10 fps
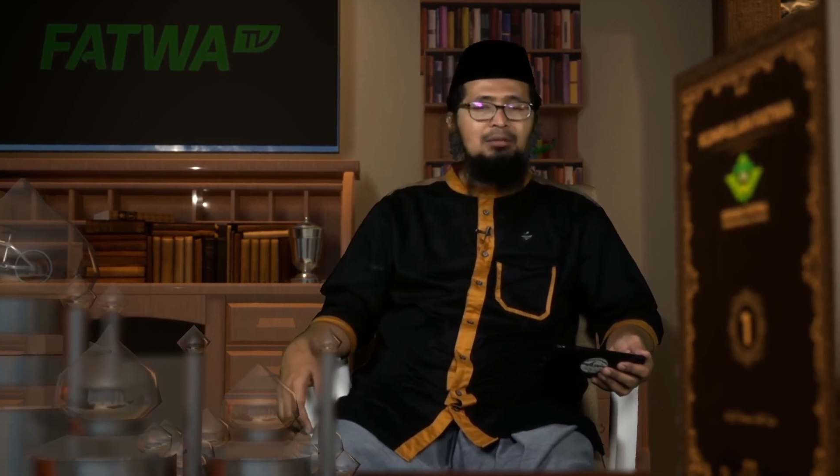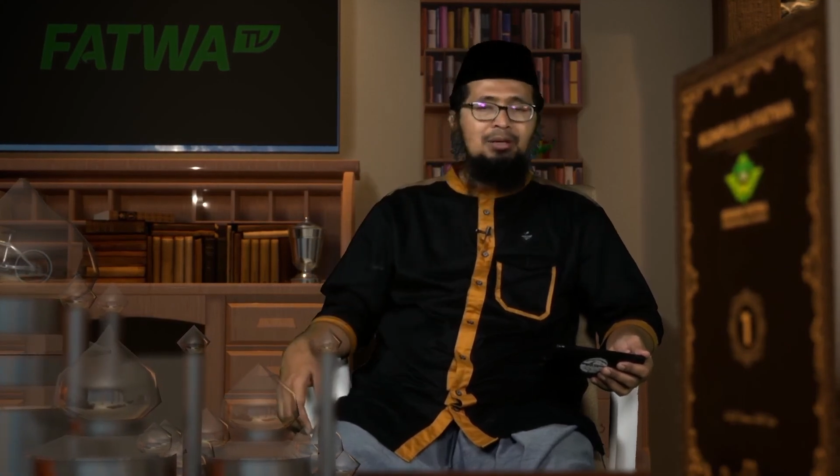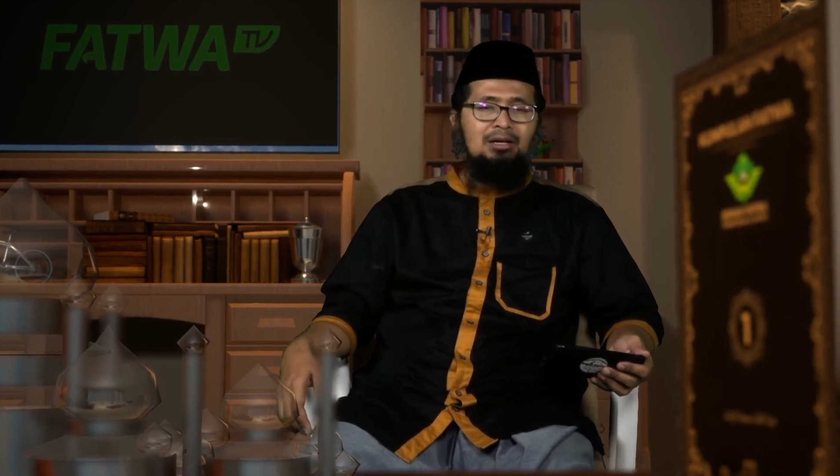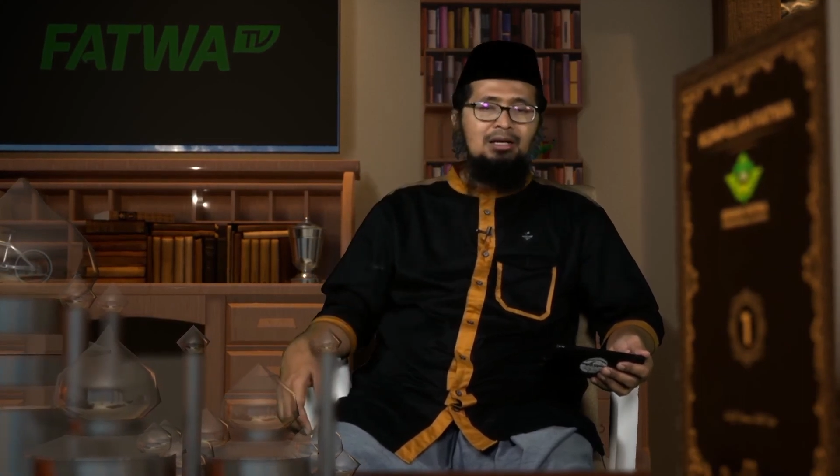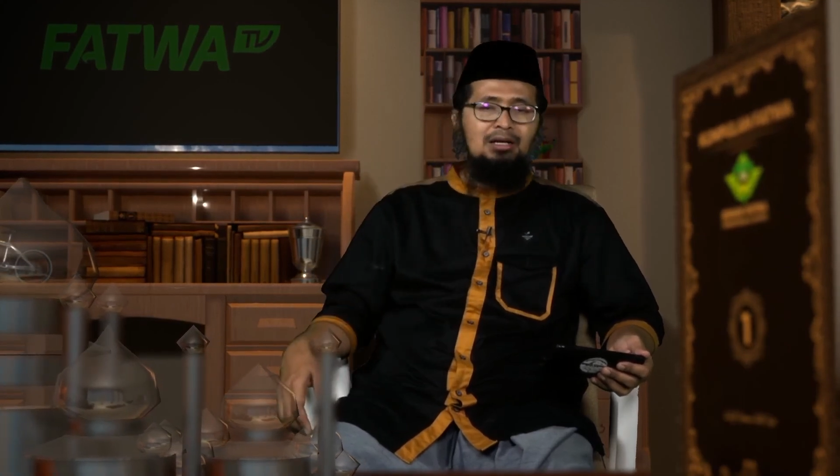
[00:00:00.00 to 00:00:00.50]

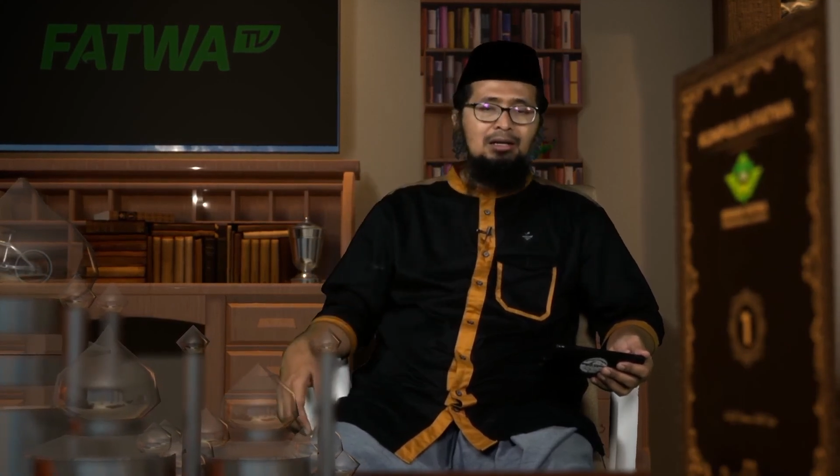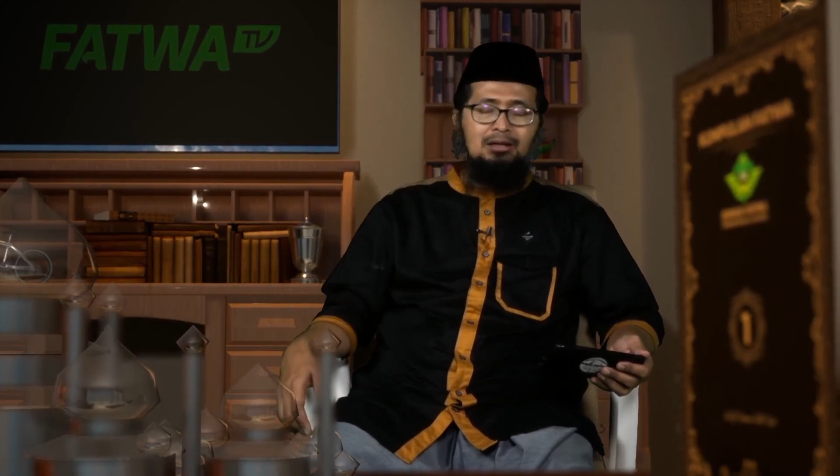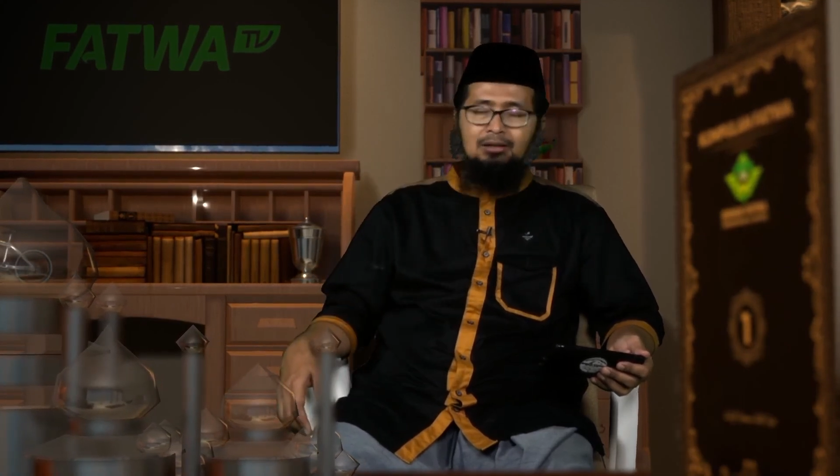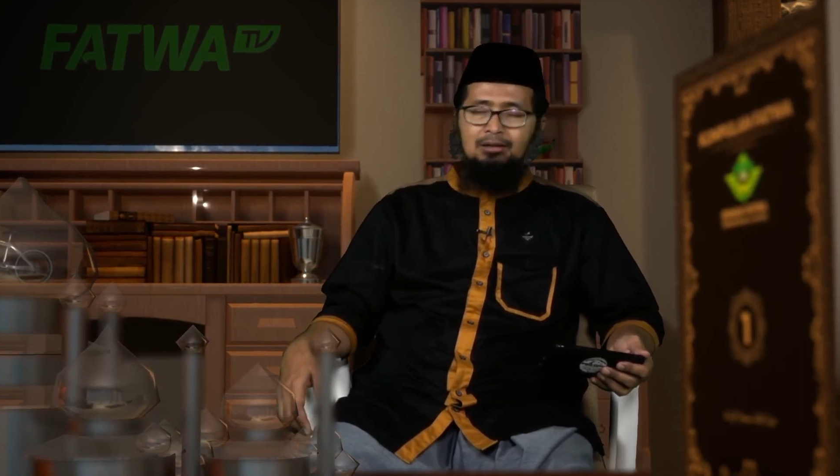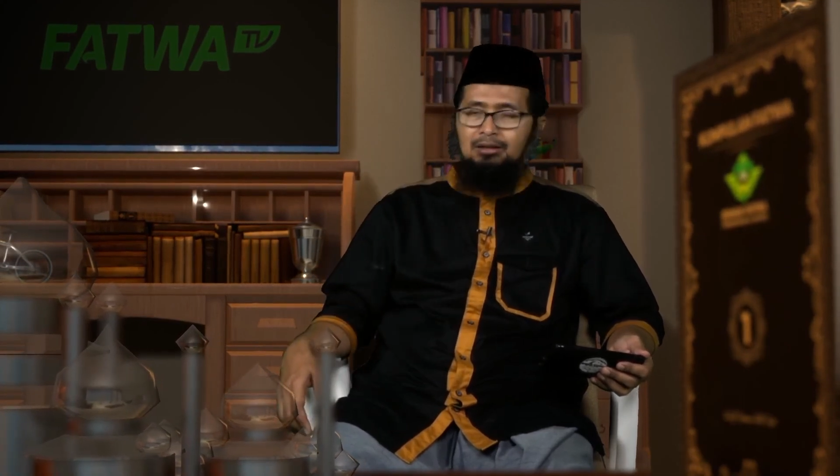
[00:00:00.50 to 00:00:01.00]
kepada
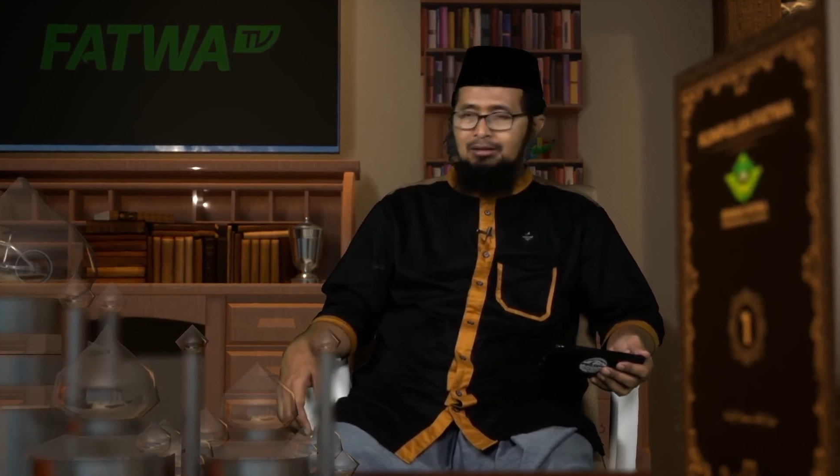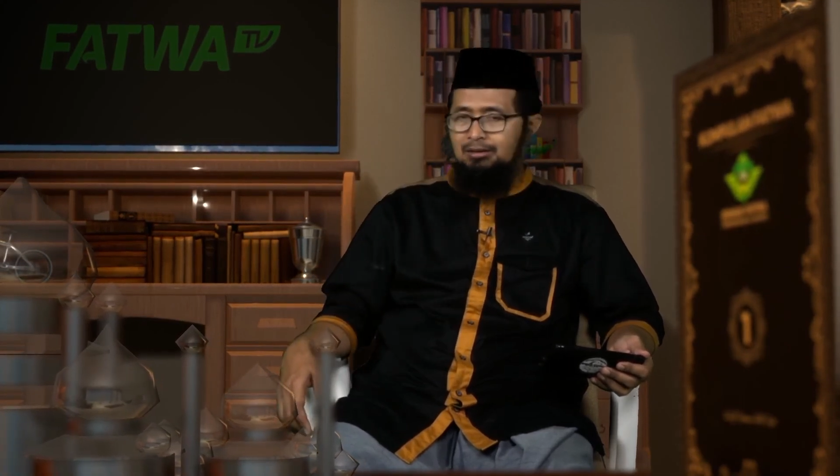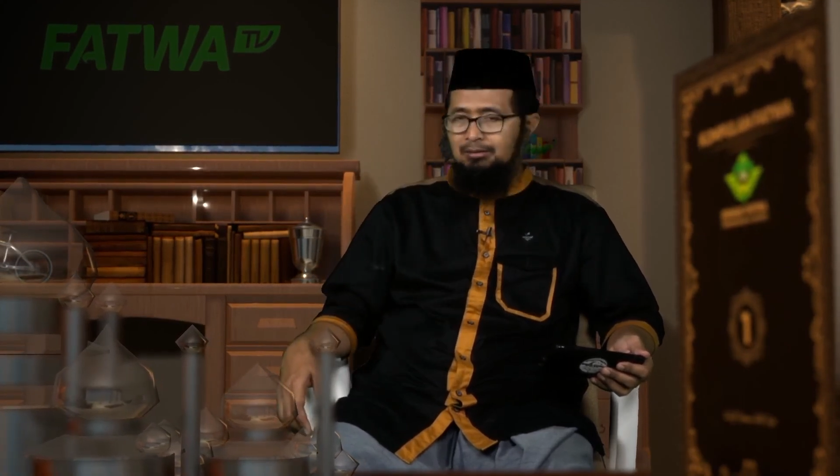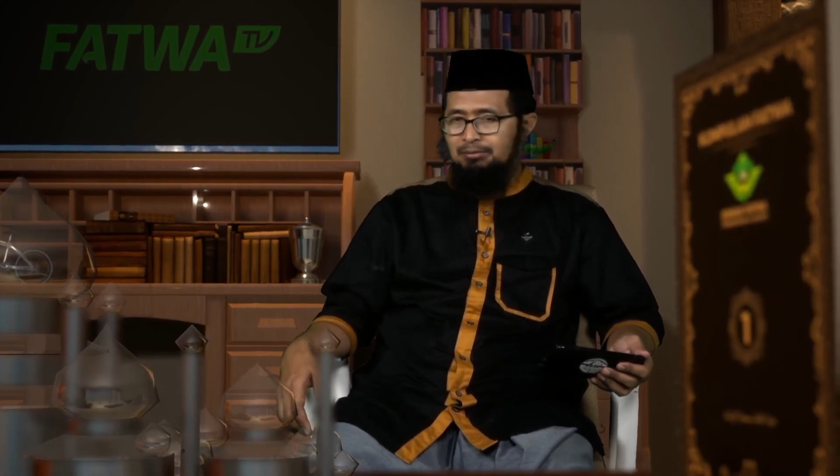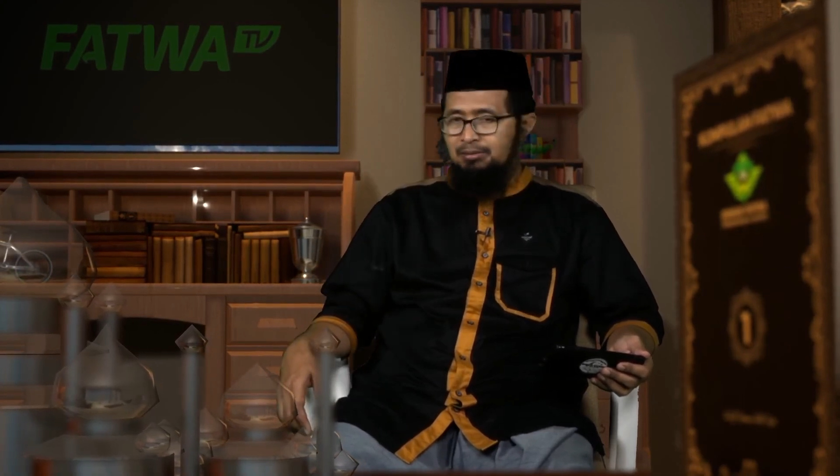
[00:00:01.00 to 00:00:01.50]

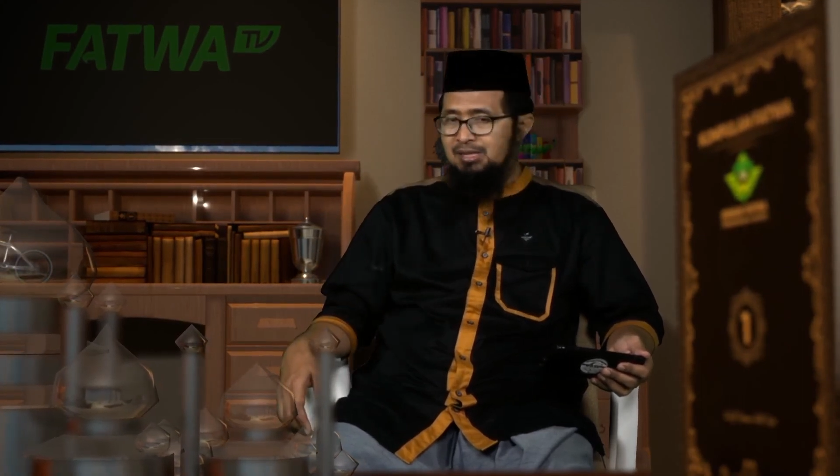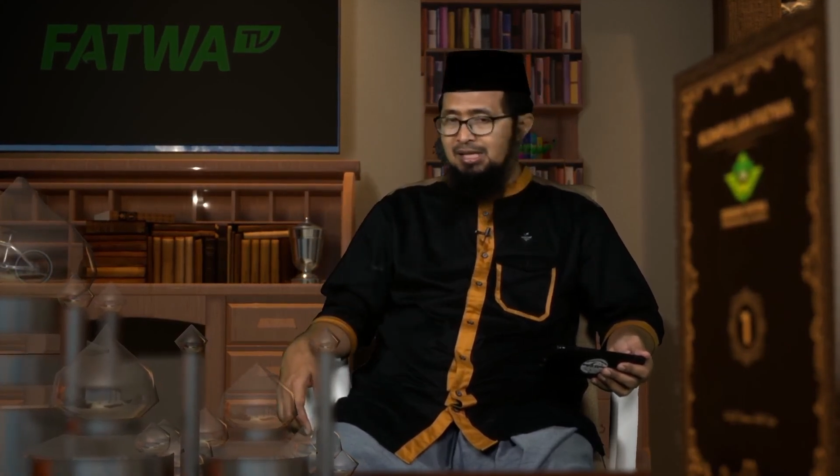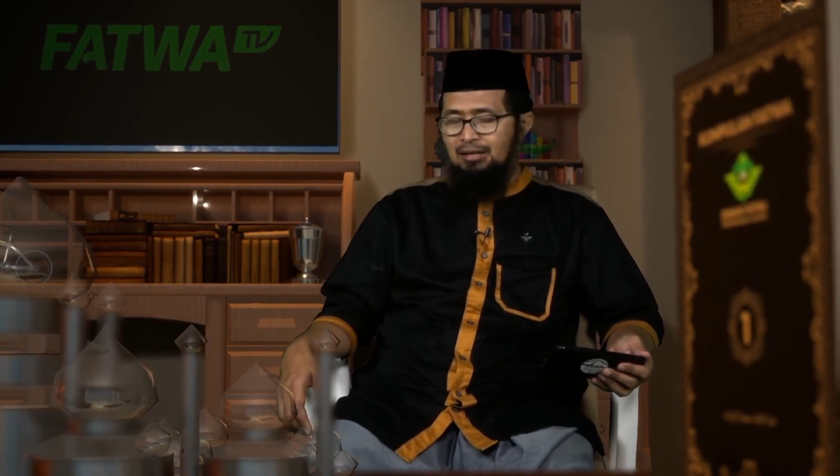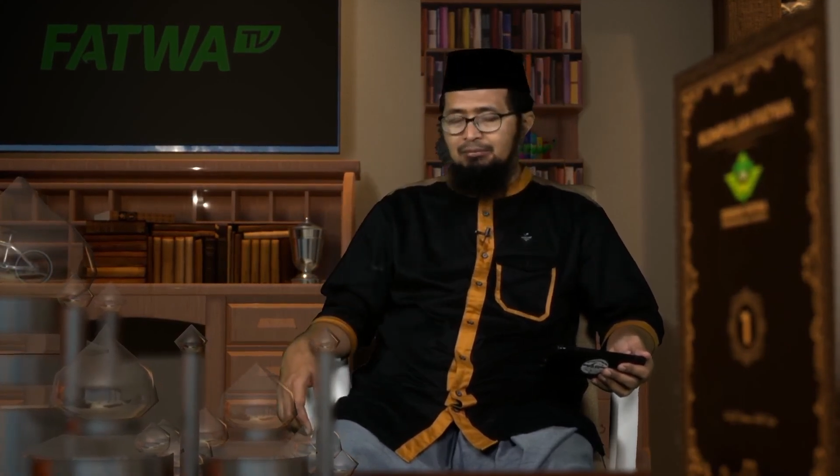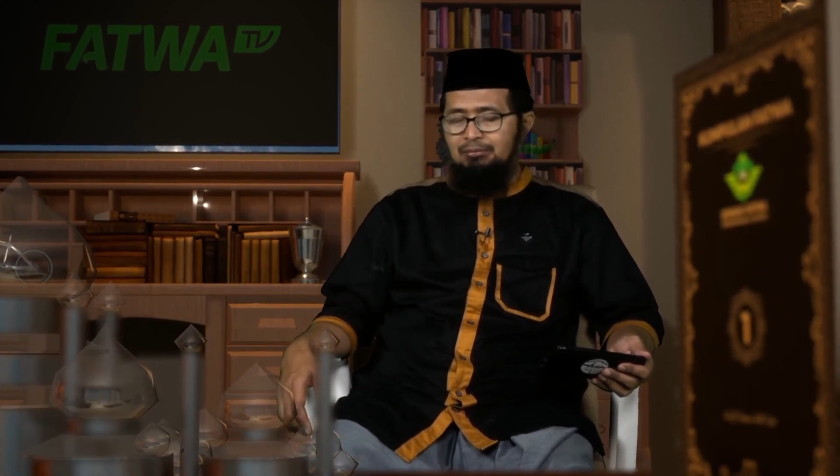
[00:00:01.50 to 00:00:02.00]
Eh, pemesan.